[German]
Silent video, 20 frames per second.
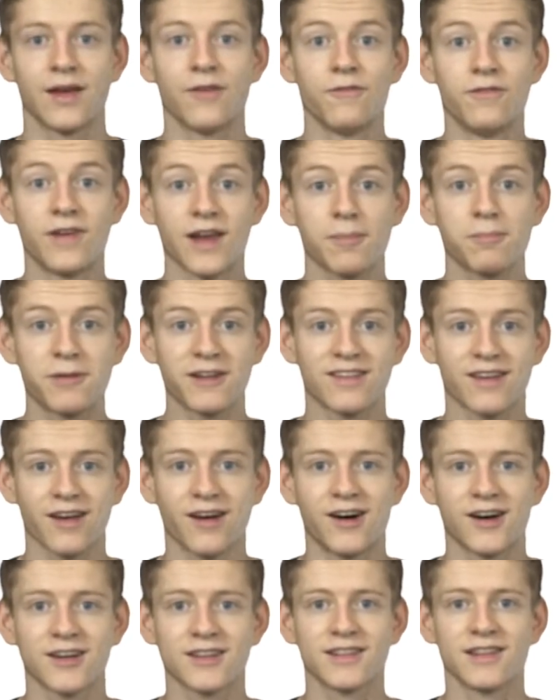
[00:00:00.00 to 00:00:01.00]
Wir
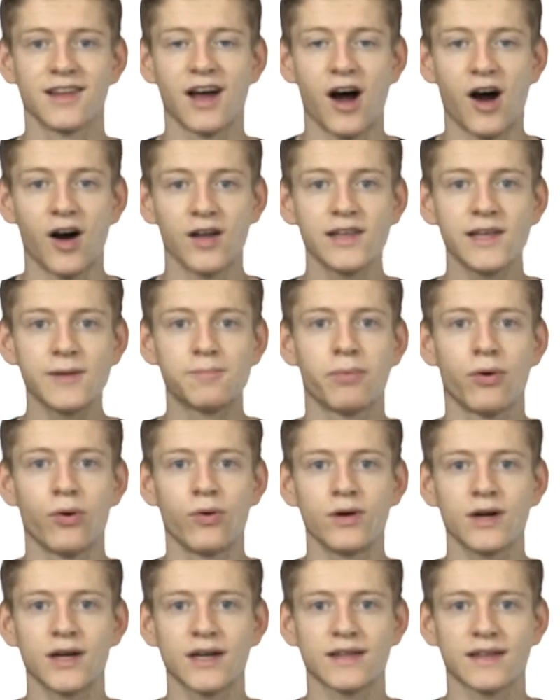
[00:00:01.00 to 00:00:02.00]
betrachten alle
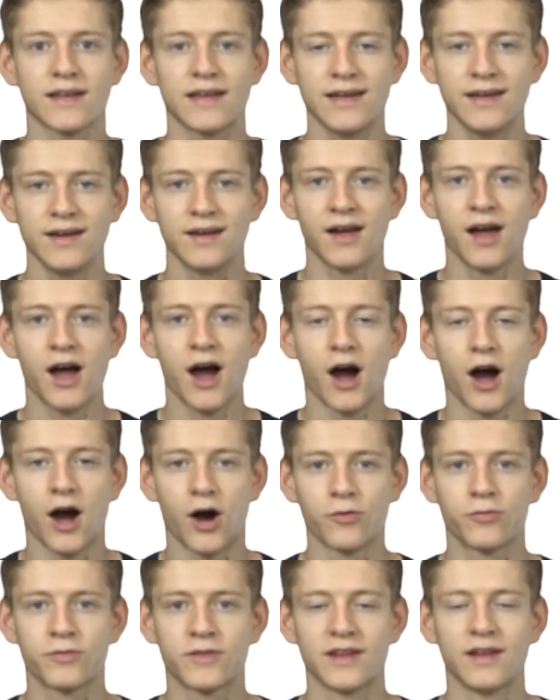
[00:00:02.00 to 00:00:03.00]
Punkte
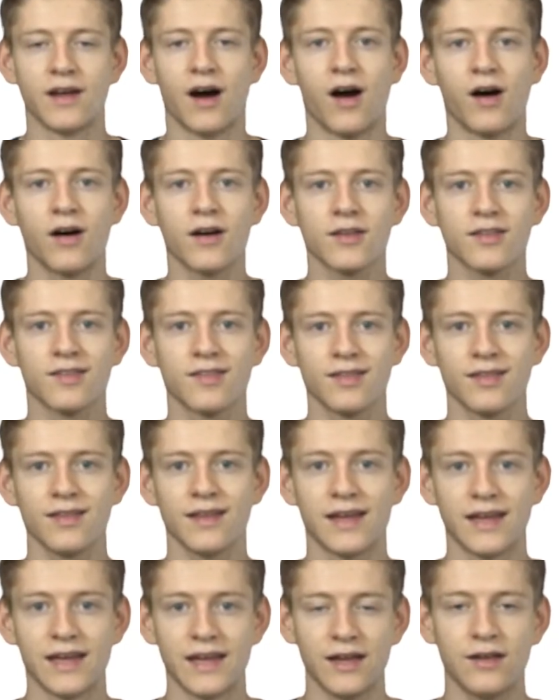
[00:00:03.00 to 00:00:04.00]
auf den Achsen
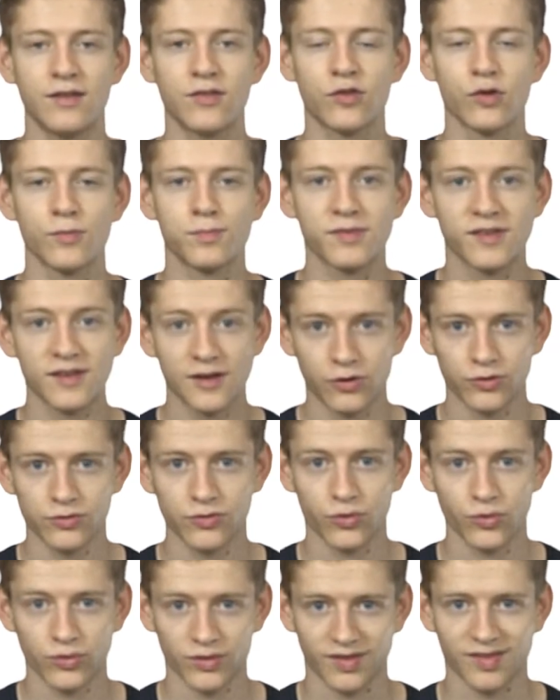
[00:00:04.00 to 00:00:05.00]
x, y
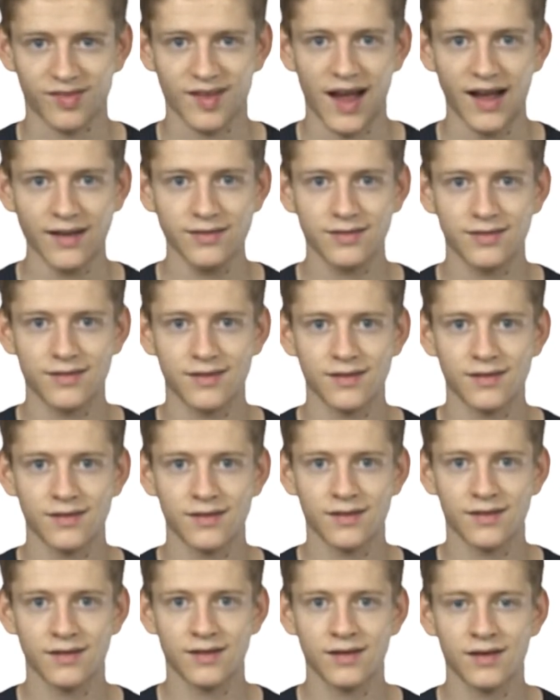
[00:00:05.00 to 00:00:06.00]
und z
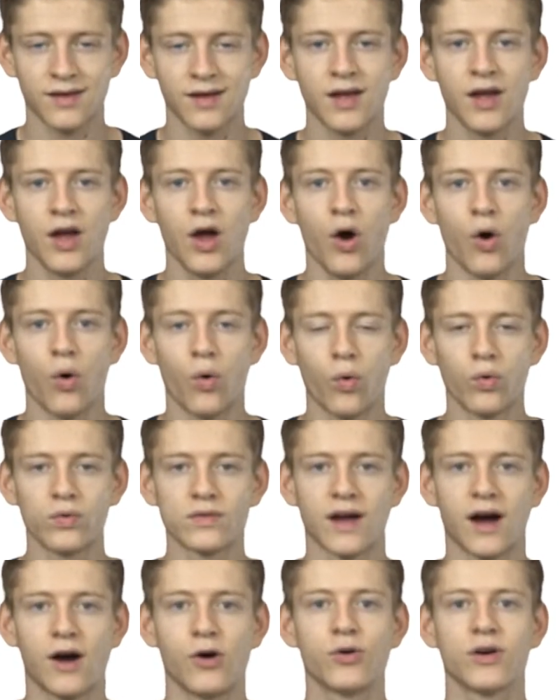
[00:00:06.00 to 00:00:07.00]

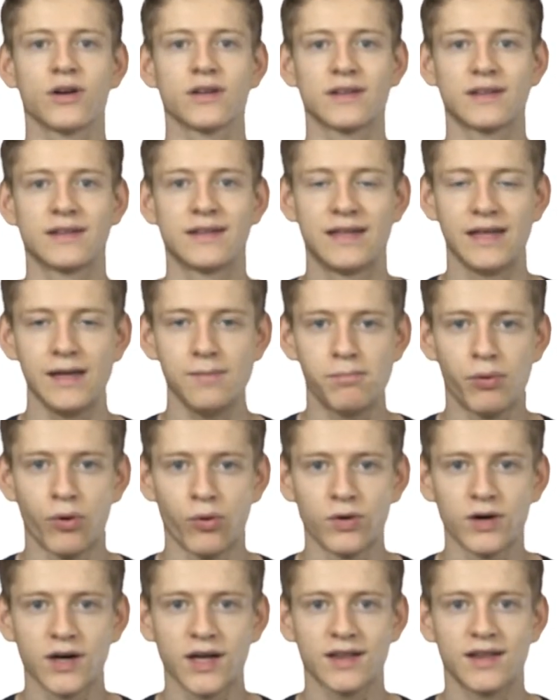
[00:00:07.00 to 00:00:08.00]
und auch die
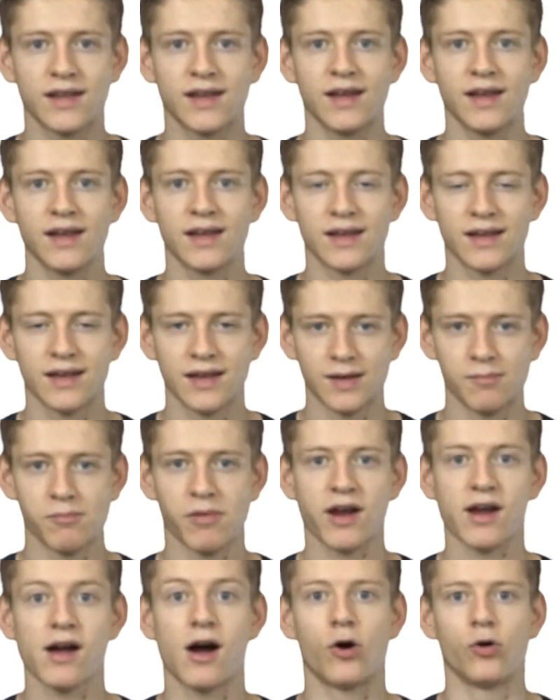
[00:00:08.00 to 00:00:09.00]
Punkte im
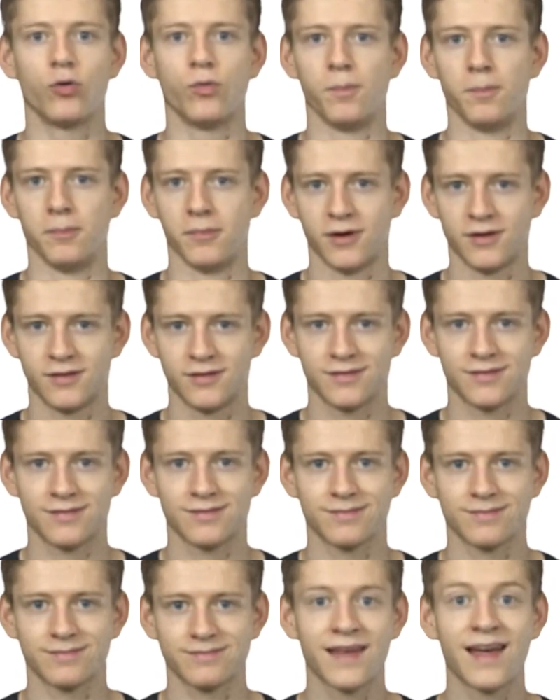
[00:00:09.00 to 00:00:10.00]
Raum.
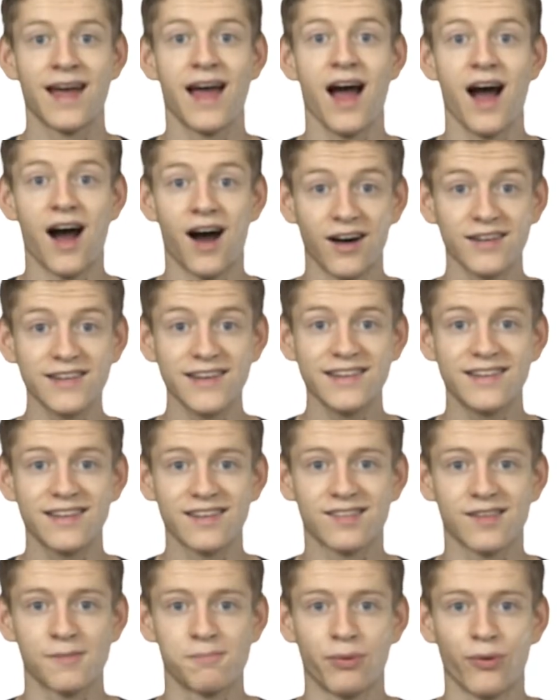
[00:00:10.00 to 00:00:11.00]
Alle
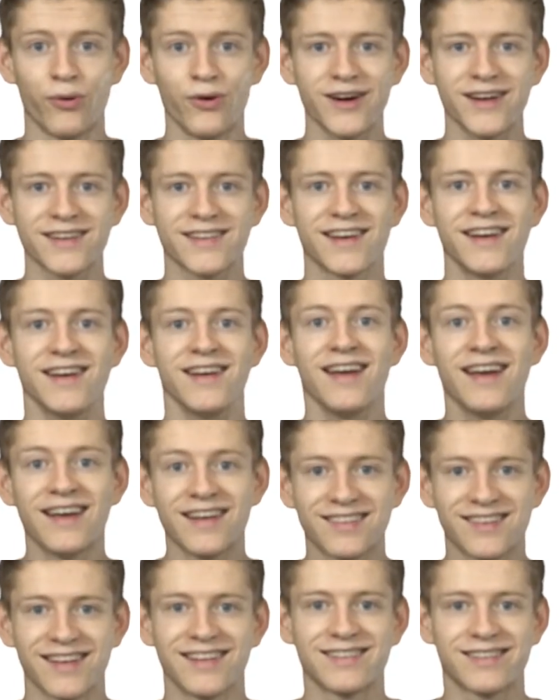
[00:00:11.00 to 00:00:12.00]
diese Punkte
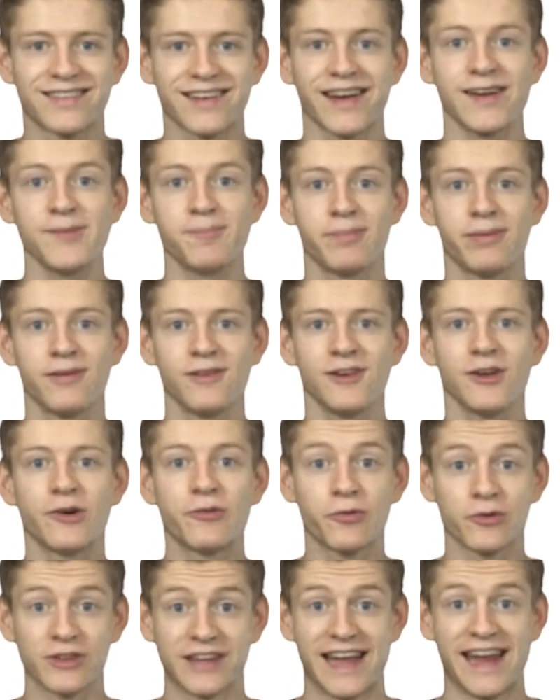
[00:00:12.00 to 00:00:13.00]
sind Triple
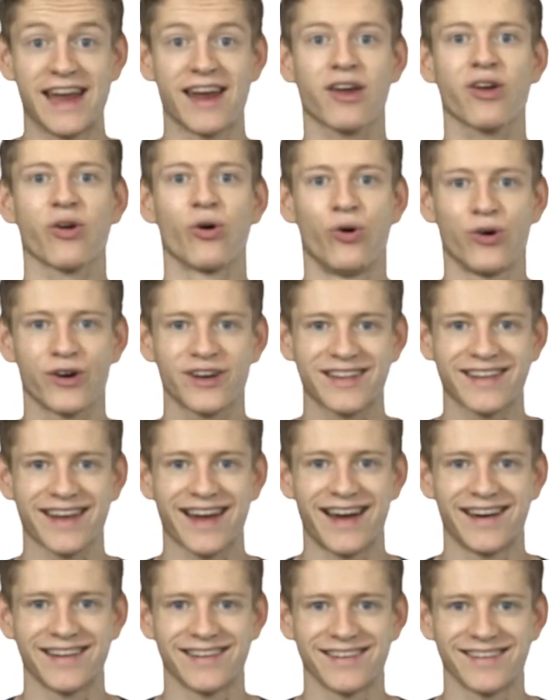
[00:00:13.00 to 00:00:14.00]
von R hoch
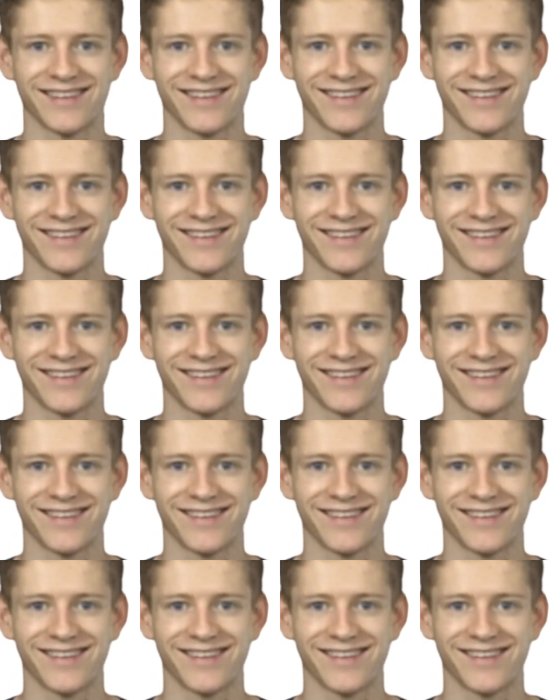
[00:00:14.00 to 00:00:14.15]
3.